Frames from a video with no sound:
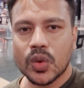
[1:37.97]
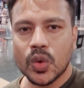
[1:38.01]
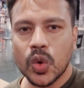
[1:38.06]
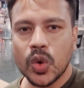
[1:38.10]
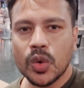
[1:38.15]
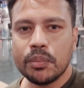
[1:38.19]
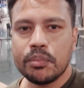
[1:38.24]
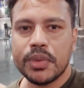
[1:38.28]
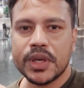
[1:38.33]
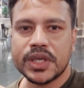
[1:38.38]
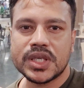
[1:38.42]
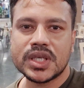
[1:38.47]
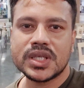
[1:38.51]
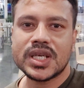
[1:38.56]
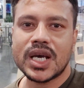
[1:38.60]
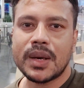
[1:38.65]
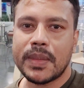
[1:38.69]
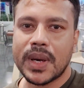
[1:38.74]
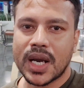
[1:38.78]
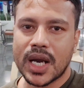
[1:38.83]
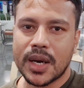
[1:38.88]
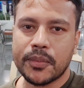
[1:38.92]
খুব বেশি
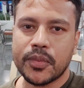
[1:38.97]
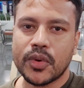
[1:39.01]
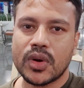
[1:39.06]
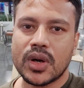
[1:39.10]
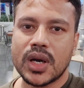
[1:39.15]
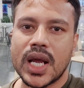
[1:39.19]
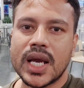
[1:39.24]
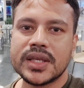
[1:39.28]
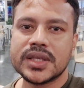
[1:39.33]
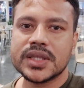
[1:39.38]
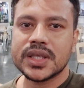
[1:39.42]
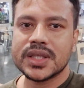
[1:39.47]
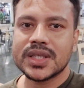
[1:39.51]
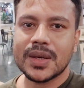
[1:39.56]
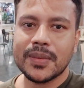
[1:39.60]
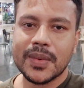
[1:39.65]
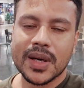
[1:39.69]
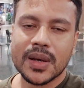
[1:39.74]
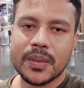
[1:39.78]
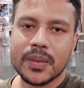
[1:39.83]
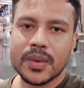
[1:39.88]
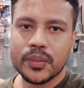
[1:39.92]
জামা কাপড় না যে
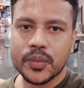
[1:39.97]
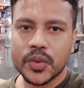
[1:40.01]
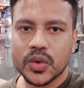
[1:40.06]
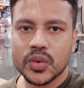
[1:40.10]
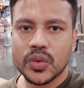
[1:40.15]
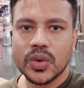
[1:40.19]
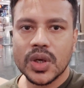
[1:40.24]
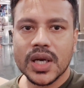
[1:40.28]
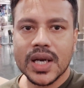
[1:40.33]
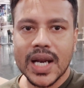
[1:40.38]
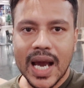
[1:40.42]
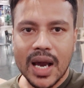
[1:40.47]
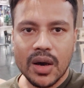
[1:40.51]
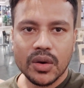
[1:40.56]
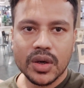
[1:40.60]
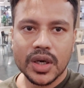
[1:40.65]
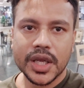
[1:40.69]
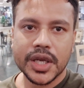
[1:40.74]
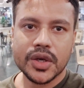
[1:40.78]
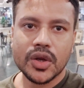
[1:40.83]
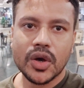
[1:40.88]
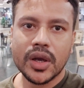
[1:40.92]
জামা কাপড়গুলি না
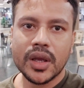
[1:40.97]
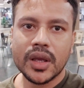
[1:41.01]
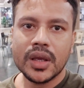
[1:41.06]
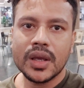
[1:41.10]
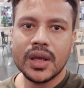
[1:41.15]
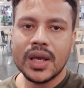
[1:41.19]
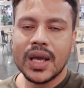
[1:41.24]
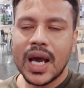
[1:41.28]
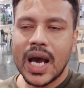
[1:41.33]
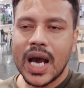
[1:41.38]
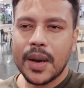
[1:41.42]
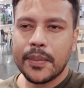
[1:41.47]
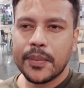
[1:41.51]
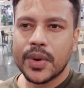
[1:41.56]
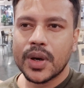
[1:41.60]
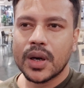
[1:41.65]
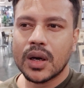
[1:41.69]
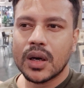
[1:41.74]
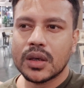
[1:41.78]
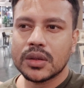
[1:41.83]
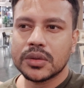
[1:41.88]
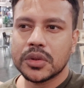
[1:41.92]
হলেই নয়
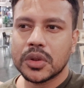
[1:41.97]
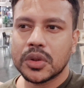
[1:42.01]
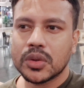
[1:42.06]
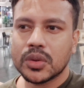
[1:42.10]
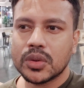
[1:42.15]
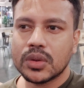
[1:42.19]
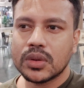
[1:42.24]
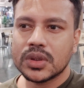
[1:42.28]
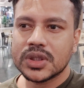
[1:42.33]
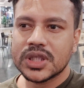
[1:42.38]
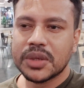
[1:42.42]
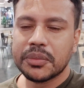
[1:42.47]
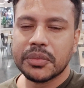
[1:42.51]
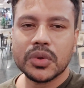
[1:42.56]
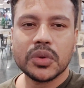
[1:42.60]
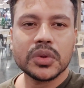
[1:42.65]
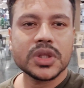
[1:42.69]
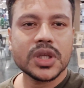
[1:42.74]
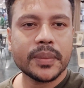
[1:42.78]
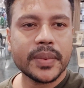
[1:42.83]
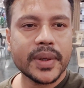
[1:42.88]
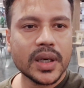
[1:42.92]
আপনার ধরুন যেমন
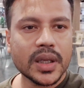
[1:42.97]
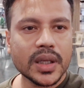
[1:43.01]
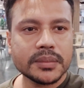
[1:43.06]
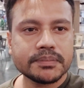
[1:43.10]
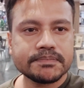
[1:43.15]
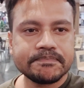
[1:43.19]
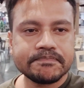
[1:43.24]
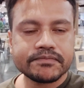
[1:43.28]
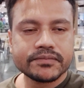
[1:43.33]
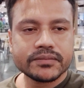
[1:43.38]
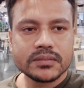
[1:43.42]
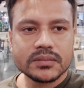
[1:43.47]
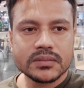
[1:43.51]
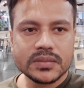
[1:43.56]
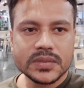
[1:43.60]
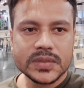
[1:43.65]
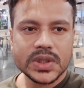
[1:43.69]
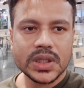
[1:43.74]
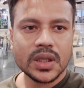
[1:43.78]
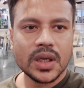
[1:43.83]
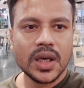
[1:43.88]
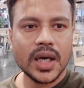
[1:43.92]
হতে পারে
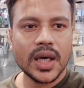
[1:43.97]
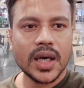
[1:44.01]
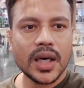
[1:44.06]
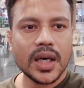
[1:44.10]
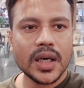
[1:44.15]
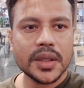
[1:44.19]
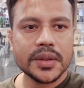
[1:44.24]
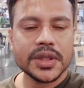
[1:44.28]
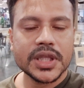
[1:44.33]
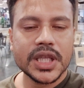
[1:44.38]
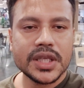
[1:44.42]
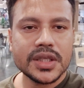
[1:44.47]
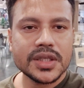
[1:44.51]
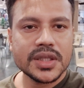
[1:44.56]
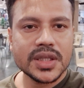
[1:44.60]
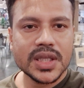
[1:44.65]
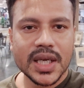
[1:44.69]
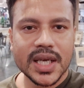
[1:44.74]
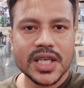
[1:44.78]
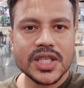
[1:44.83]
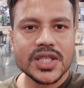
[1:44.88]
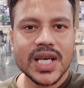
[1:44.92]
তিন
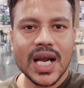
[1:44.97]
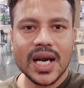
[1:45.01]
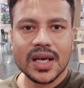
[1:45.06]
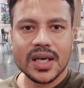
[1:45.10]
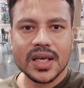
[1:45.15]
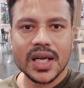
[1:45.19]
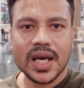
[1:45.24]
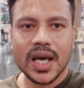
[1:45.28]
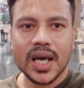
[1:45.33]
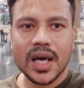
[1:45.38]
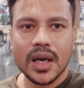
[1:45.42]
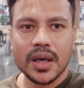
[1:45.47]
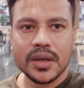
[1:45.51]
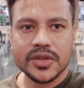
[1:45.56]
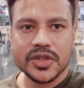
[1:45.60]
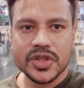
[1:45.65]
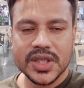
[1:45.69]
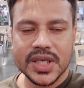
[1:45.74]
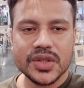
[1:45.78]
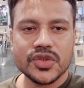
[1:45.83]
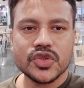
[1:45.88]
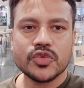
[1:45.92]
থেকে চারটা
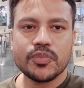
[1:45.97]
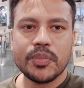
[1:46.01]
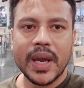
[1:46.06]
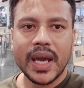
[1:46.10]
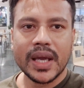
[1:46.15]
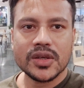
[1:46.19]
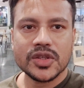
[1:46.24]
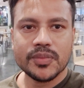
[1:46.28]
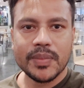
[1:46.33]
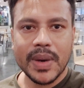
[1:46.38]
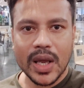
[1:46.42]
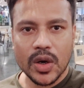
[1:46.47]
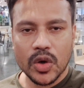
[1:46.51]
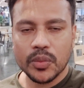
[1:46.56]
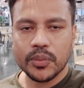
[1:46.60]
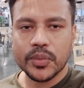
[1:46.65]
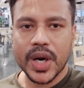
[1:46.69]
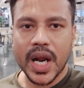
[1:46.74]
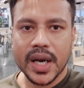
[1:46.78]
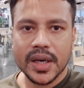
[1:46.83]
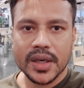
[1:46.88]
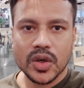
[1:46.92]
জিন্স প্যান্টস ভালো
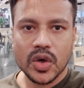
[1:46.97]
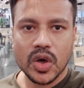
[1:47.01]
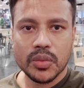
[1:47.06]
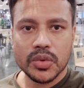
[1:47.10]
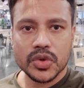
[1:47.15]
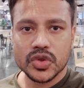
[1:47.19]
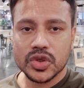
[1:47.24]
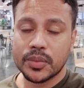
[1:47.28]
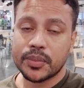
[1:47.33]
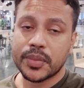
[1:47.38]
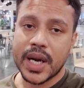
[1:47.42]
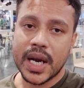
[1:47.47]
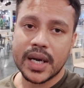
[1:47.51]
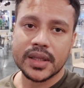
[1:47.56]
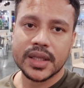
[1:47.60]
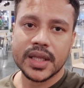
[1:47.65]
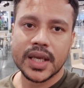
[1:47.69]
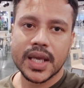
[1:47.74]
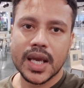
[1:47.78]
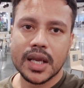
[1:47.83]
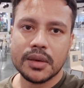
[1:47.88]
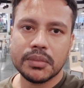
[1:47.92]
ব্র্যান্ডের অবশ্যই ব্র্যান্ড
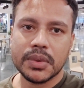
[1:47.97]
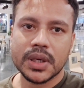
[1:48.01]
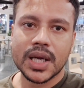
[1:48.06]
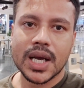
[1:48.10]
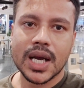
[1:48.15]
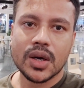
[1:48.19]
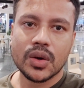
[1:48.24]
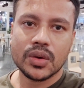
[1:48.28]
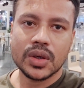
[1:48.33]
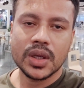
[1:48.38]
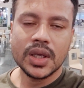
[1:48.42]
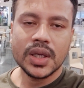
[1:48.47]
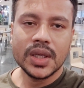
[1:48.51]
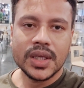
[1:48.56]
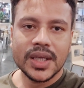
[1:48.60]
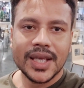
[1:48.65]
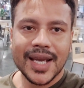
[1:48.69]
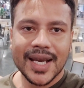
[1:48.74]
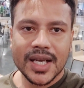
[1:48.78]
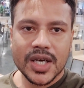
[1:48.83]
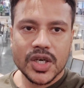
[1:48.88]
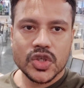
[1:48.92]
দেখে আনবেন কারণ
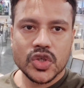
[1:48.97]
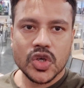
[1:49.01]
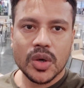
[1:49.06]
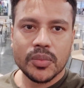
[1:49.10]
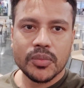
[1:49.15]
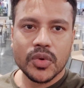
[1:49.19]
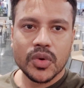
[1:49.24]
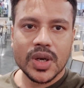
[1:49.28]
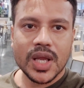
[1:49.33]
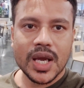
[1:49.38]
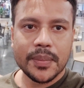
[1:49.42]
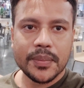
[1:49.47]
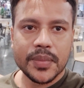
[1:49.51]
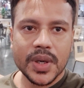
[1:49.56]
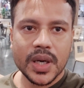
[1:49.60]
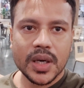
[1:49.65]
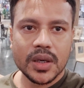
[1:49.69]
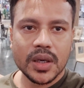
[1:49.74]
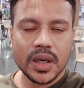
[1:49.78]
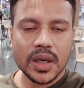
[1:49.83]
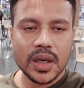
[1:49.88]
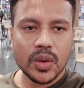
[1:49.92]
এখানে সবগুলি
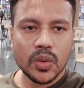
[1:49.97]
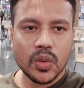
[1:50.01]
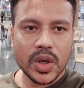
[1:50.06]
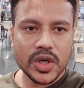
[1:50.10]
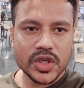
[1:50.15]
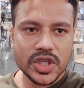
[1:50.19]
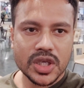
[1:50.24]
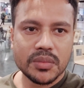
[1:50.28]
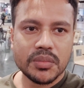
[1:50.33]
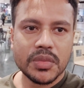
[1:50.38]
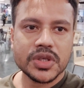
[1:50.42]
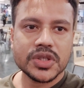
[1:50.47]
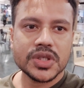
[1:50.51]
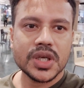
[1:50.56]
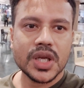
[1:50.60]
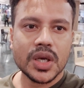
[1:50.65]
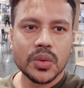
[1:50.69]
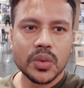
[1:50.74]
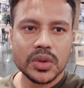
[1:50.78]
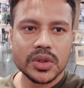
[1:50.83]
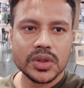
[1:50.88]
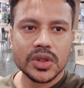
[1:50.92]
আপনার ওয়াশিং
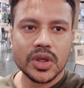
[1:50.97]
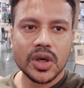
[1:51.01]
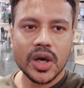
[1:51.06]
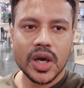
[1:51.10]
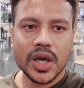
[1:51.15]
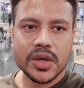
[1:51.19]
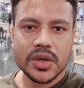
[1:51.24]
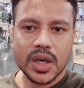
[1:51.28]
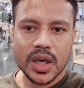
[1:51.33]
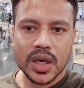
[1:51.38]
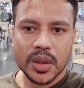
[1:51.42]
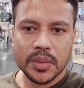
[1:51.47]
মেশিনে করতে হয়